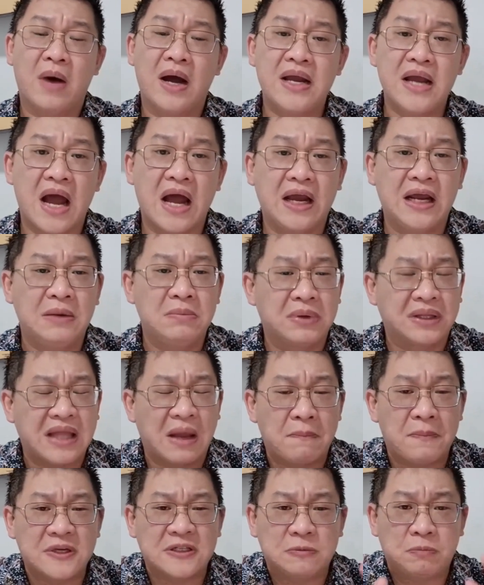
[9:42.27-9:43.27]
Bayangin
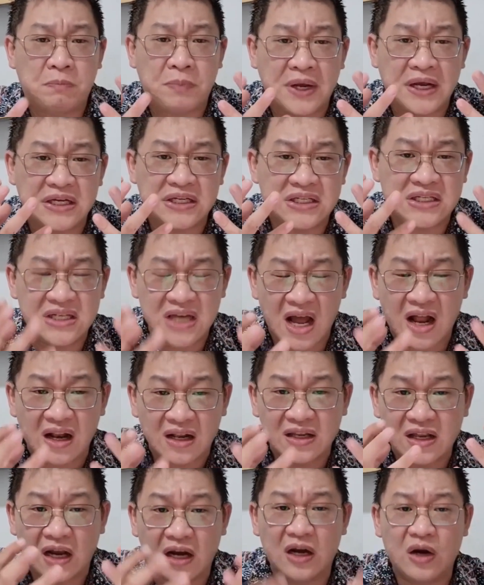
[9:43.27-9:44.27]
betapa
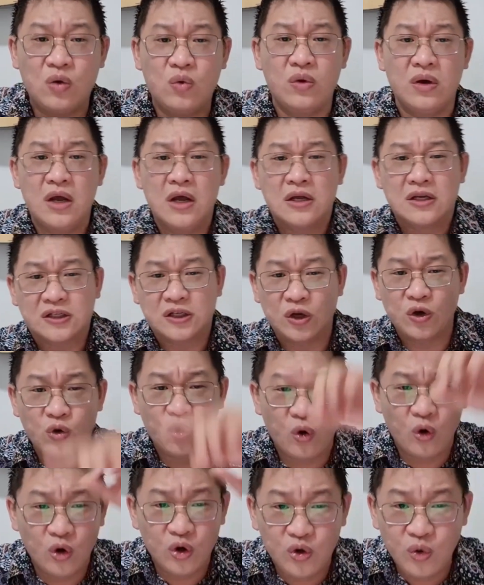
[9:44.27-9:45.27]
spesialnya Nuh,
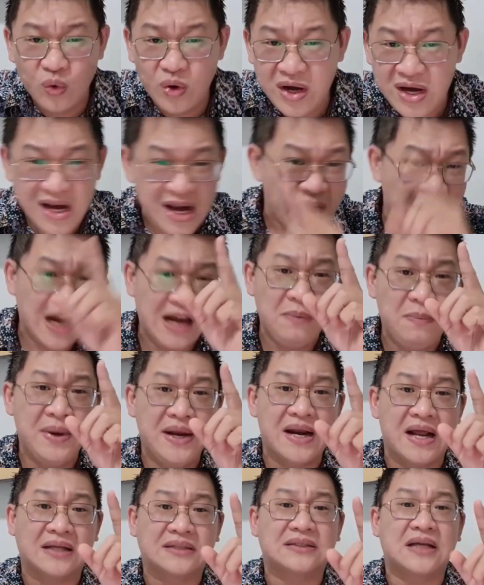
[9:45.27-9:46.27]
seluruh dunia
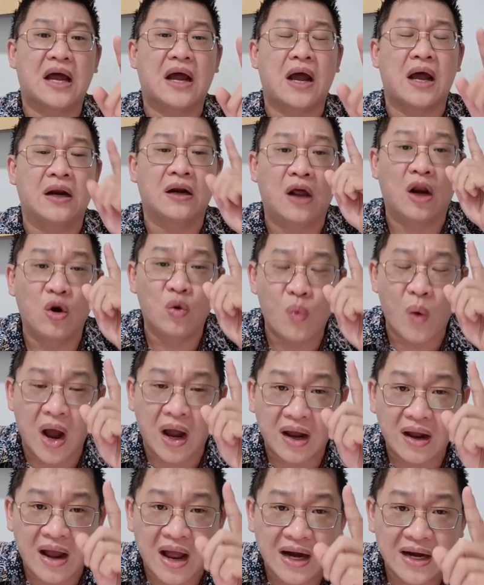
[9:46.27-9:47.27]
dibinasakan
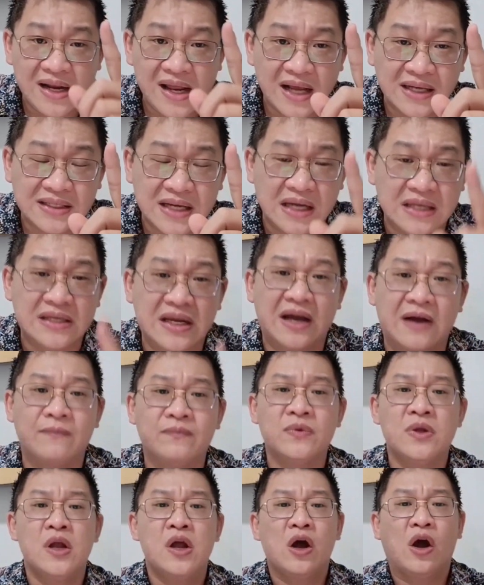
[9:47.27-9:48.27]
keluarga dia
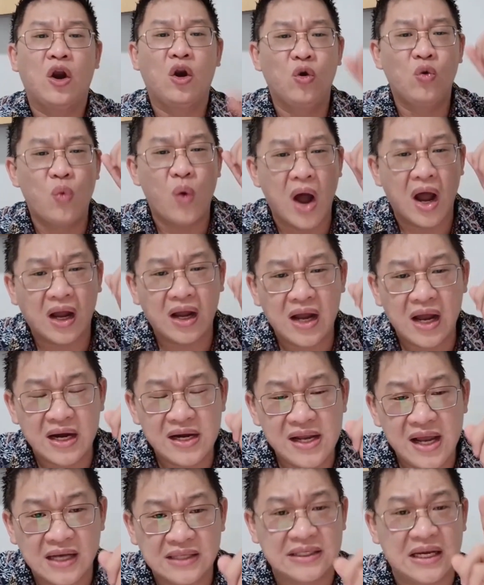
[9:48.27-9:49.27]
saja.
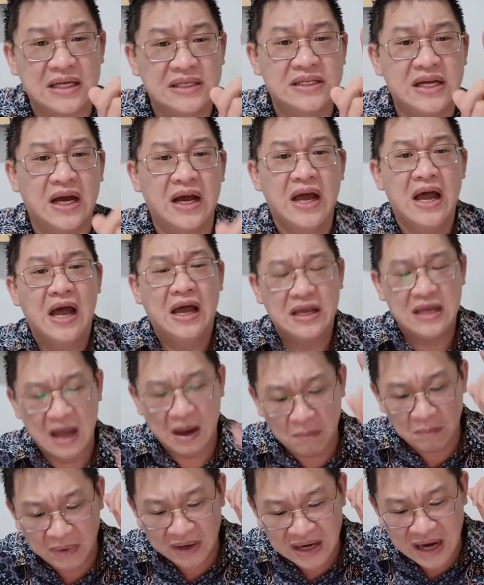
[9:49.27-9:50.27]
Keluarga dia saja
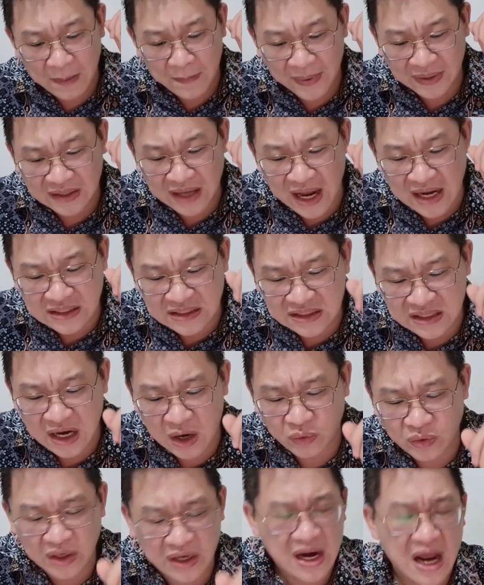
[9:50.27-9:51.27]
yang mendapat kasih
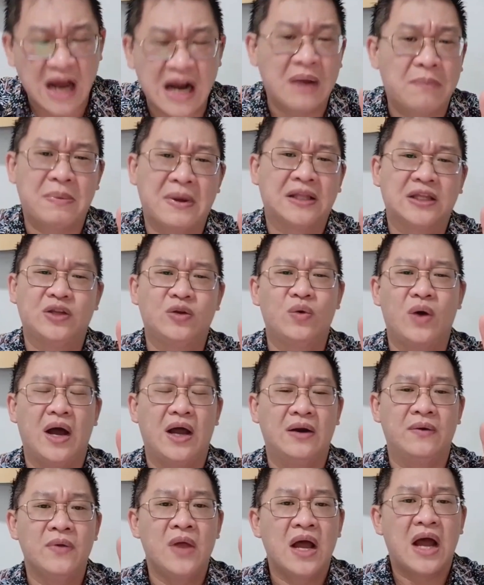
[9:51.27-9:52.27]
karunia di hadapan
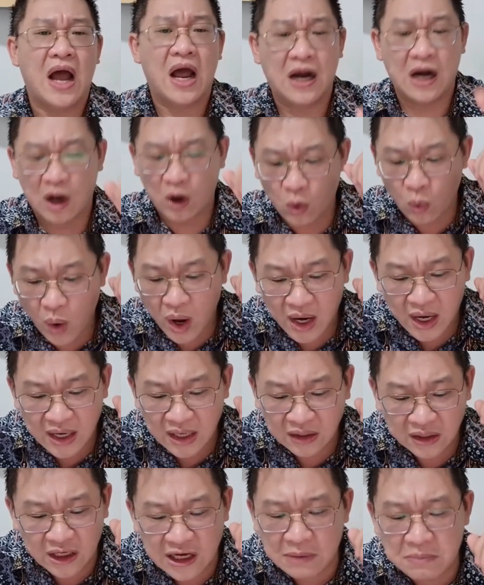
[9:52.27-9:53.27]
Tuhan karena
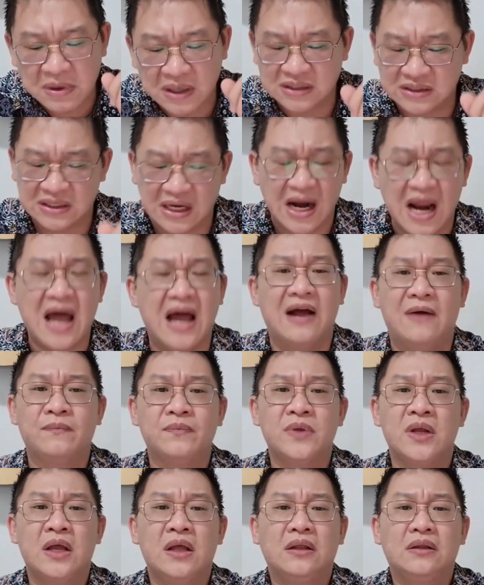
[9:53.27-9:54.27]
keluarga dia tidak
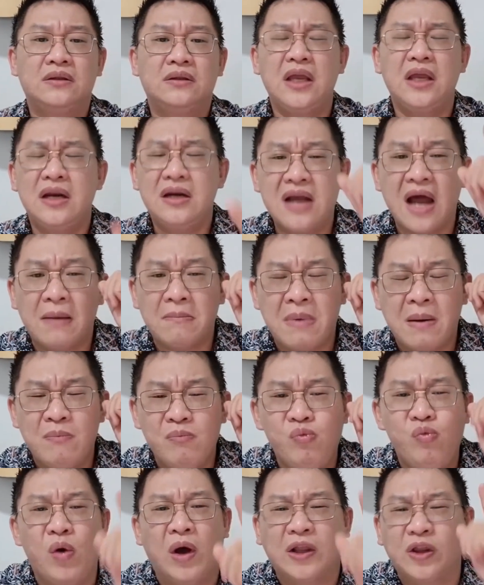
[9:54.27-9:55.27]
bercelah, tidak
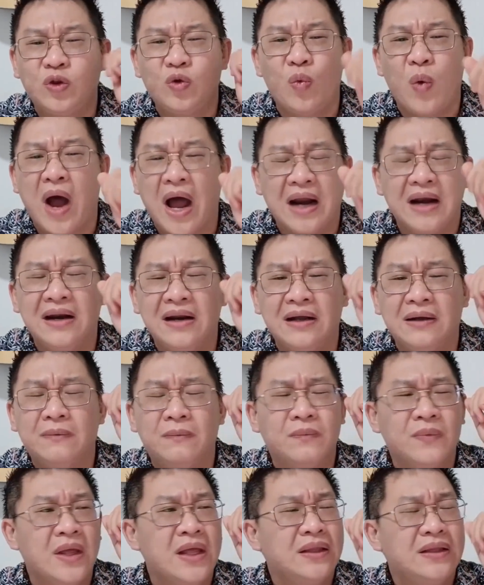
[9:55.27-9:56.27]
membuat Tuhan
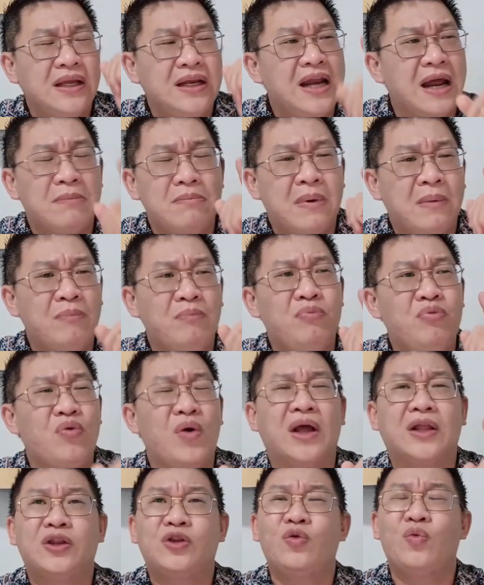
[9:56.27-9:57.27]
tidak
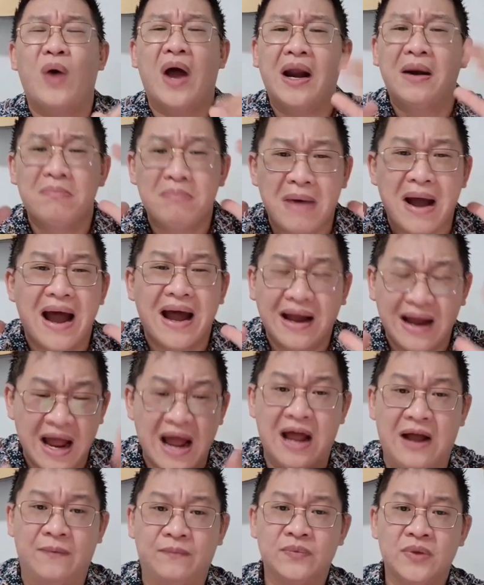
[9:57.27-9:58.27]
membuat Tuhan
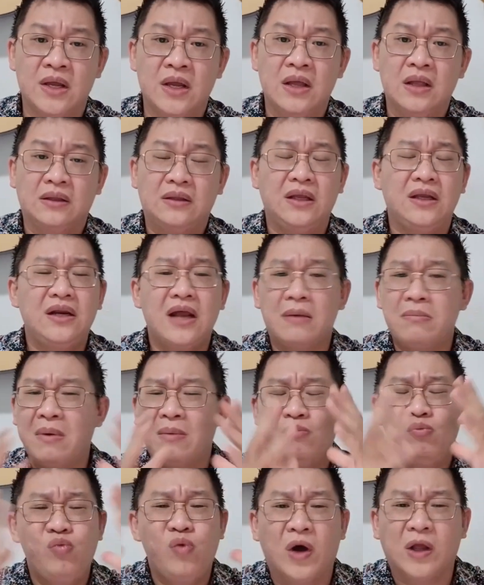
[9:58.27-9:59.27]
marah, tidak
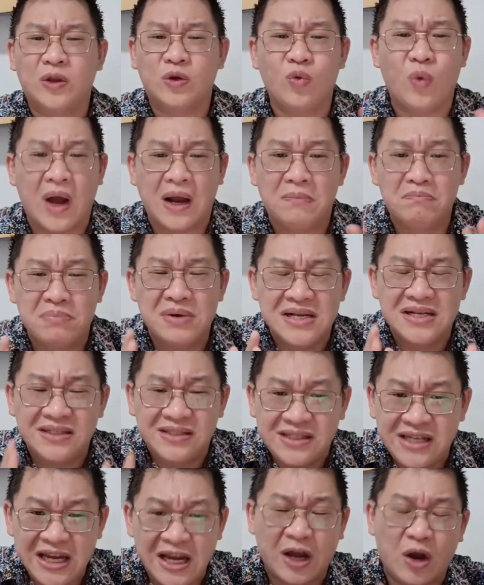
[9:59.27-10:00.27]
membuat Tuhan
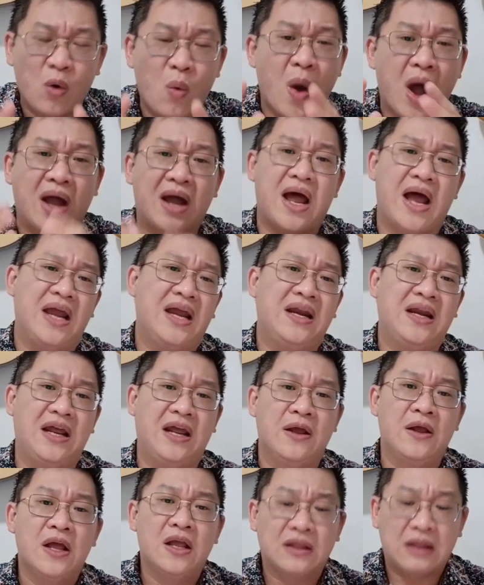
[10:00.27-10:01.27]
benci keluarga
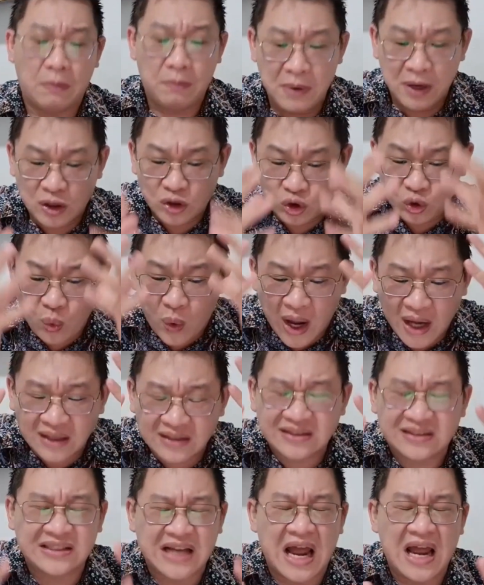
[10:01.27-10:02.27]
ini, tapi Tuhan